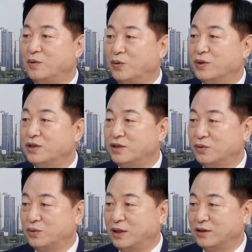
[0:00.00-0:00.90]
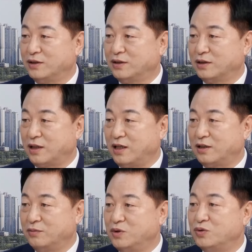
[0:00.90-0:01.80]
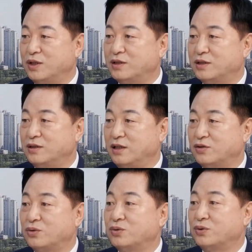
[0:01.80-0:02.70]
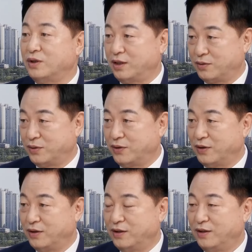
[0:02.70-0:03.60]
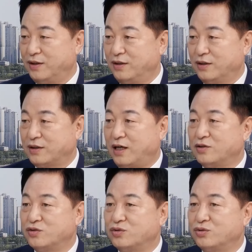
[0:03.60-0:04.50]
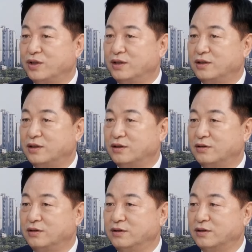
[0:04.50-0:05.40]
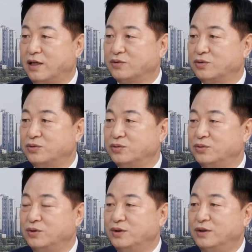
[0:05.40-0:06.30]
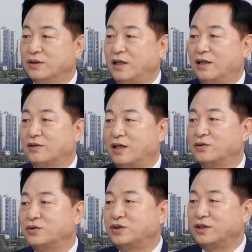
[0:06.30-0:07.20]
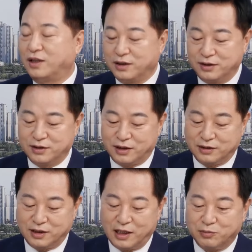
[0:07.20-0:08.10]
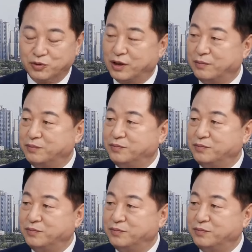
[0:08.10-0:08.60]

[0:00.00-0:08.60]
5개 시도당 위원장 다 더민주 핵심의 소속이 됐고요. 네. 강주에 이제 그 강주 강주 빼고 아, 직까지는 시당위원장 네. 양구남